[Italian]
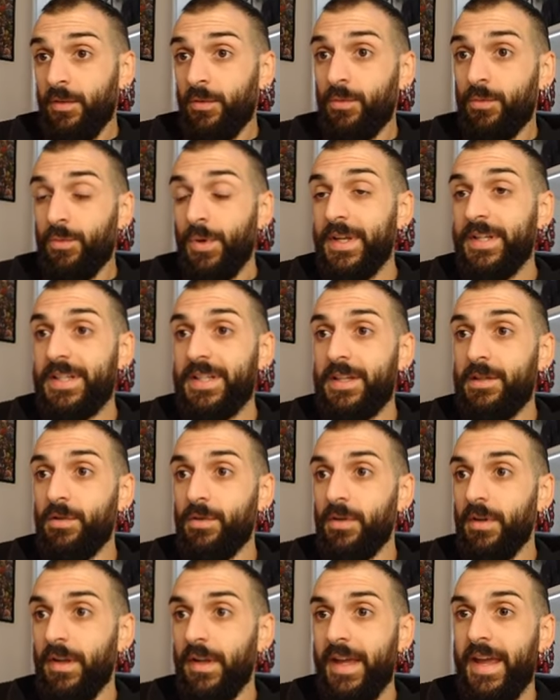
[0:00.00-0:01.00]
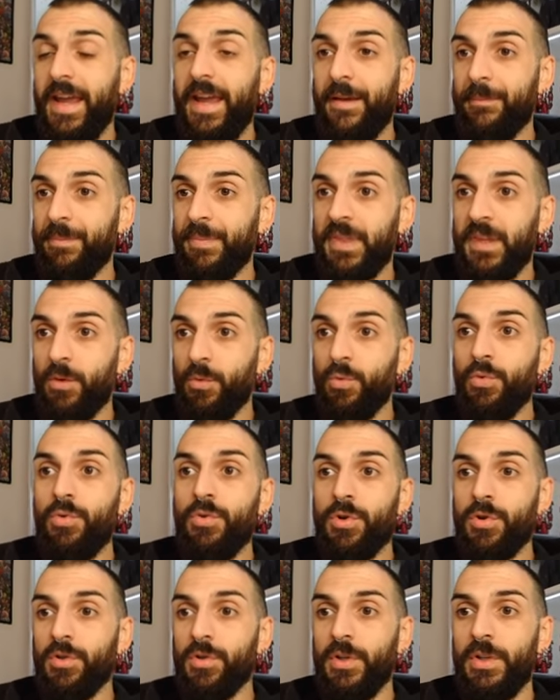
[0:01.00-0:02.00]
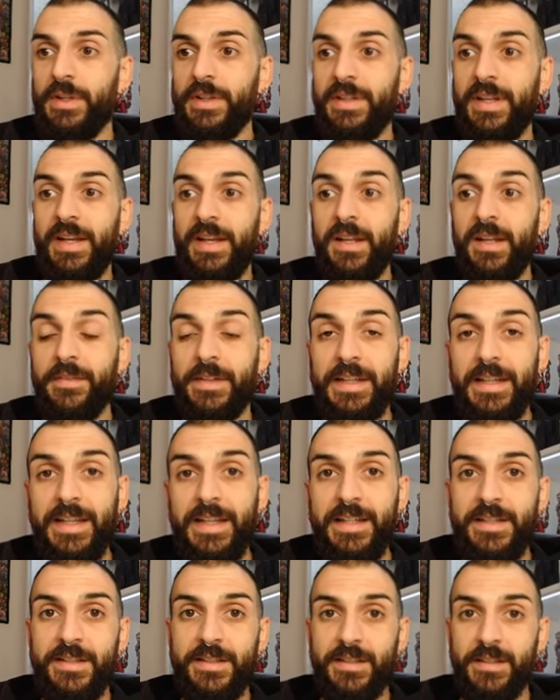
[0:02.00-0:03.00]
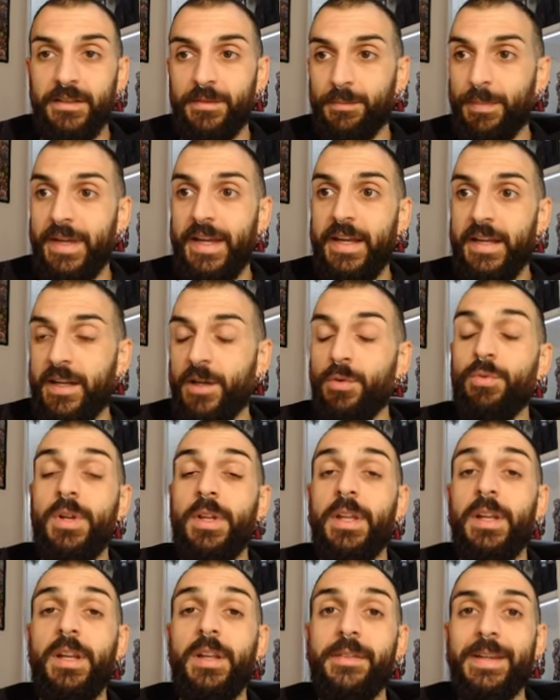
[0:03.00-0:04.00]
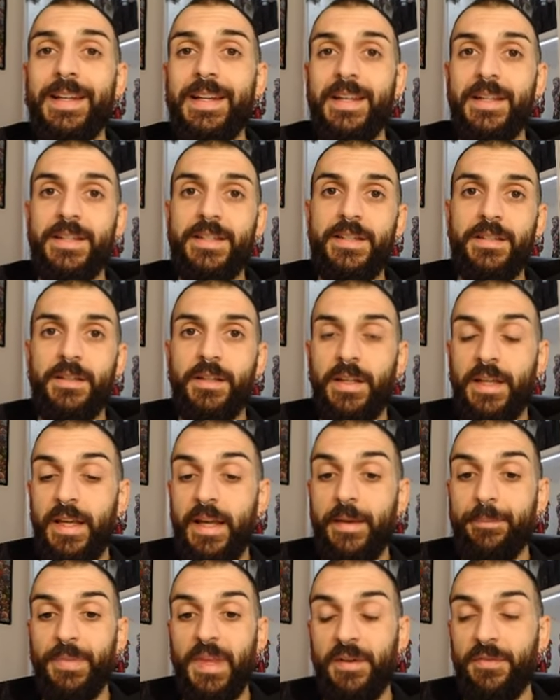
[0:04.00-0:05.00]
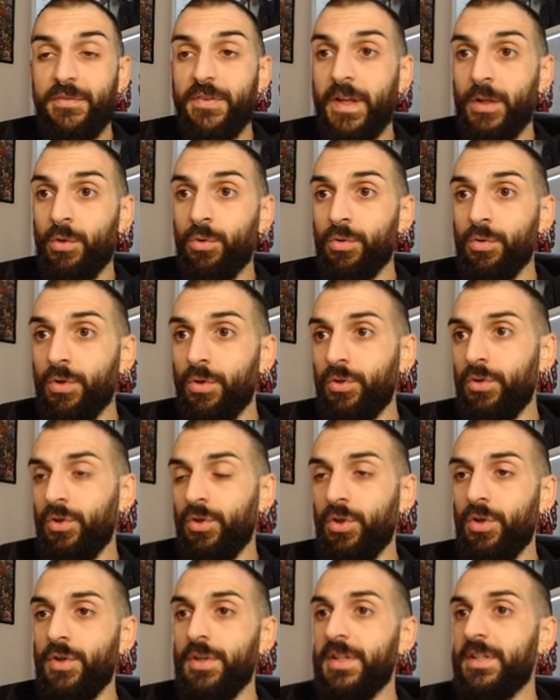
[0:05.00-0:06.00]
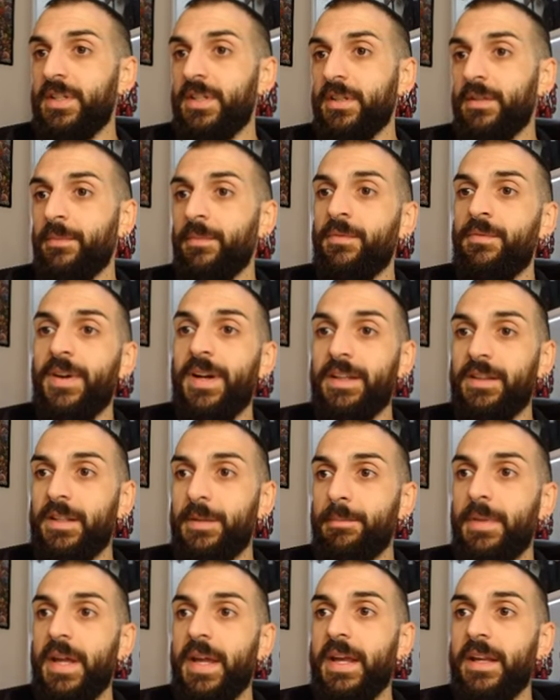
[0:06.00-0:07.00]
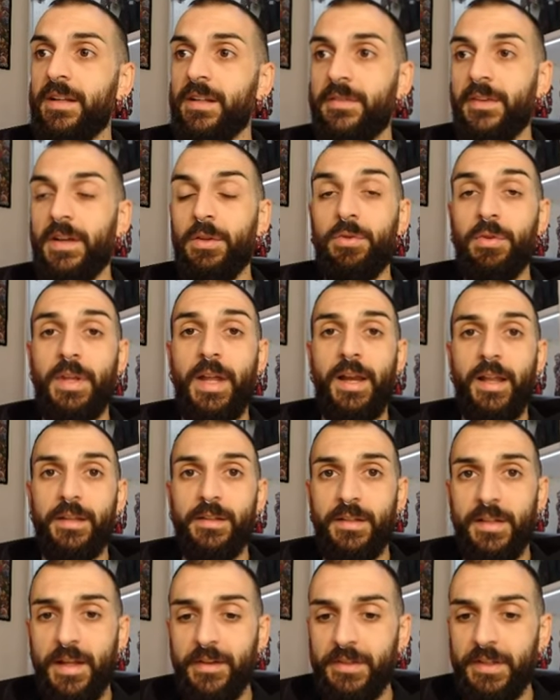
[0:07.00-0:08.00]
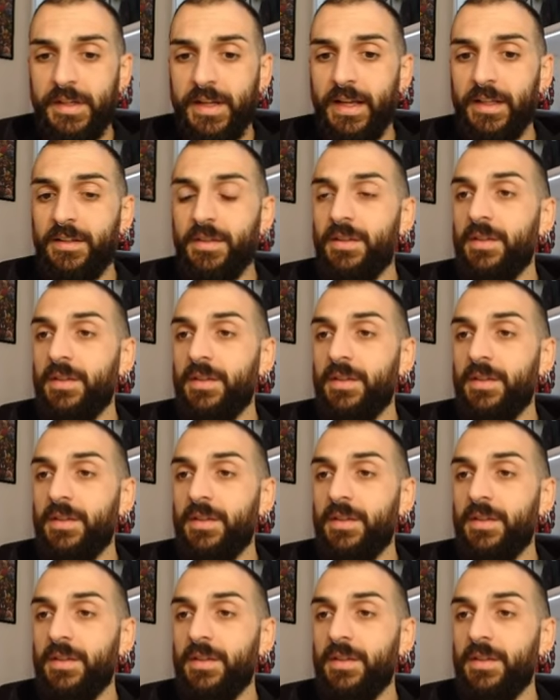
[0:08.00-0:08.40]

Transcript: Questo è uno delle release, Bane è una delle release che ha fatto Hot Toys, infatti Bane è tratto dalla The Dark Knight